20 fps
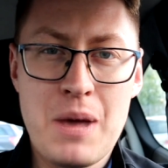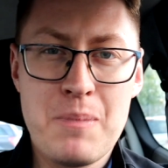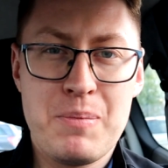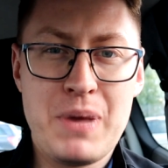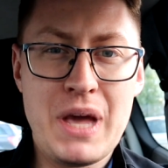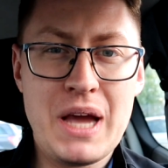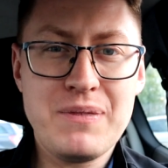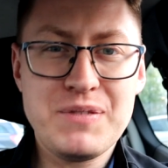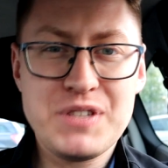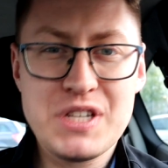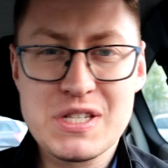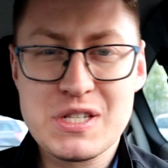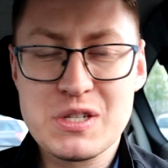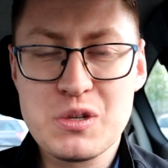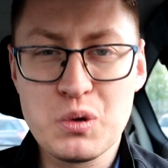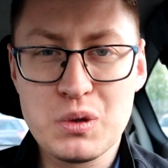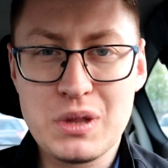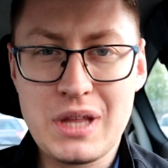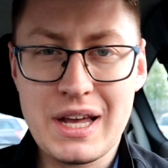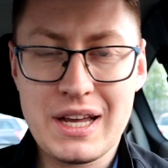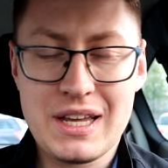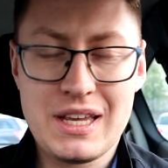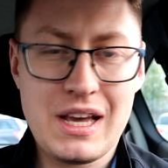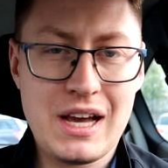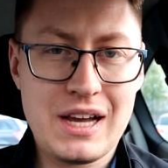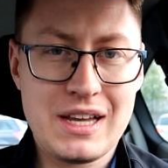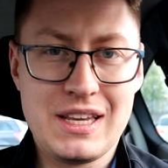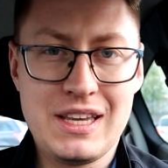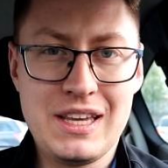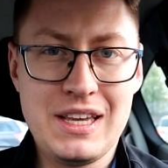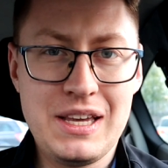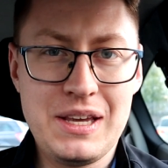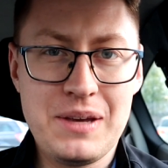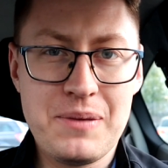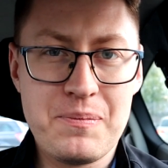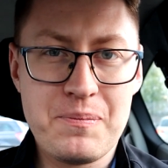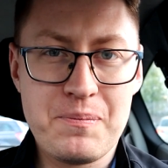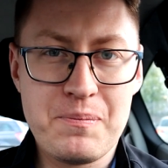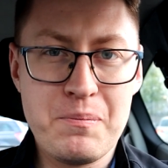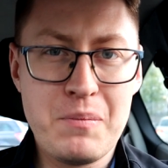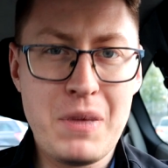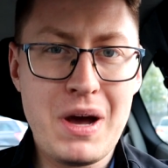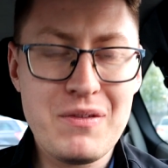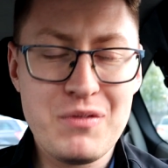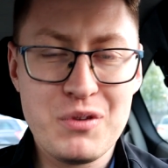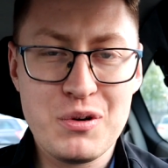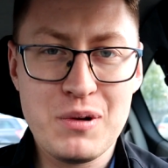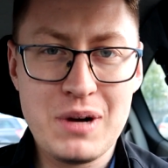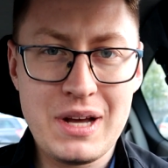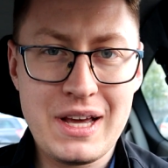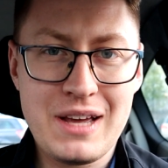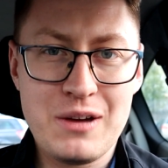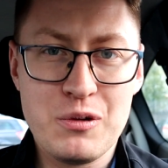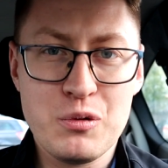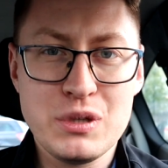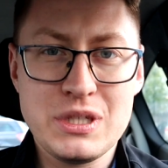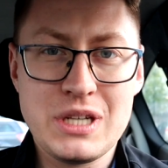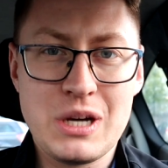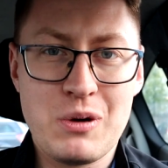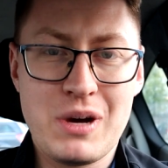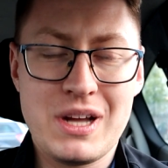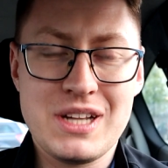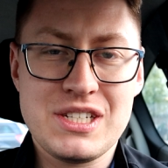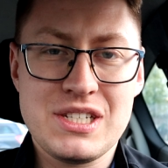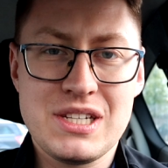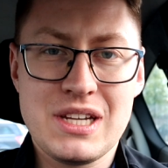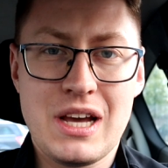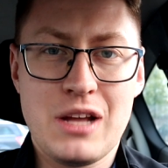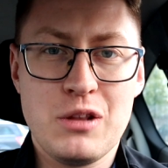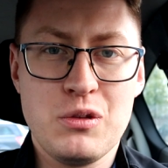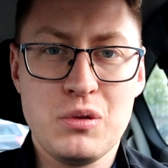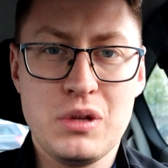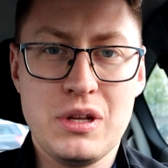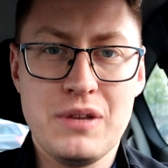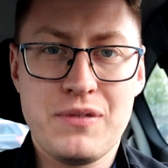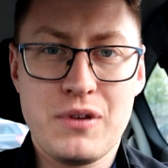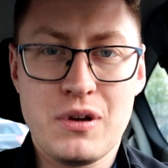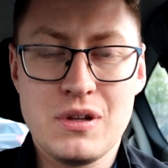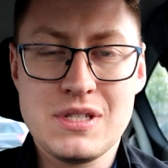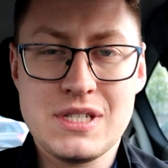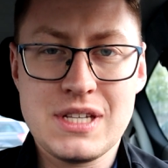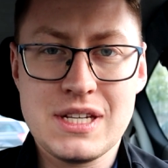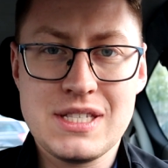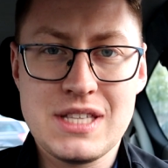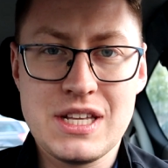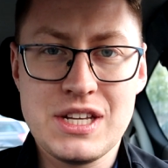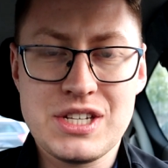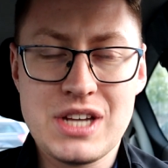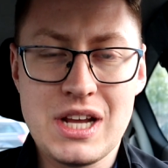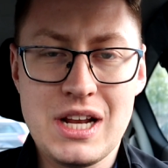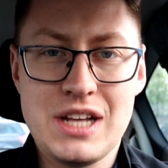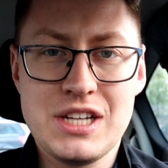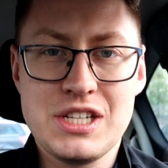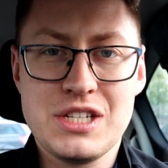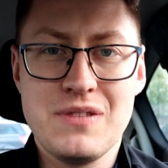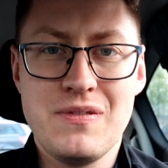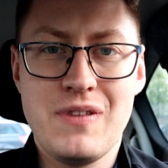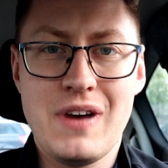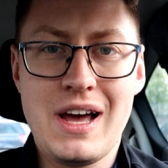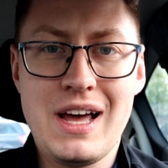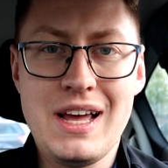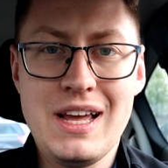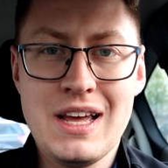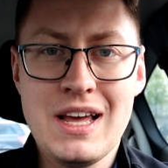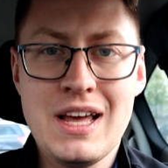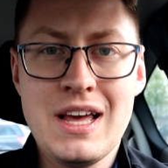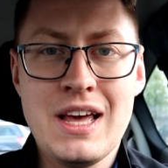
Pierwszy skutek, jaki ma w ogóle udział Andrzeja Dudy w Hot 16 Challenge 2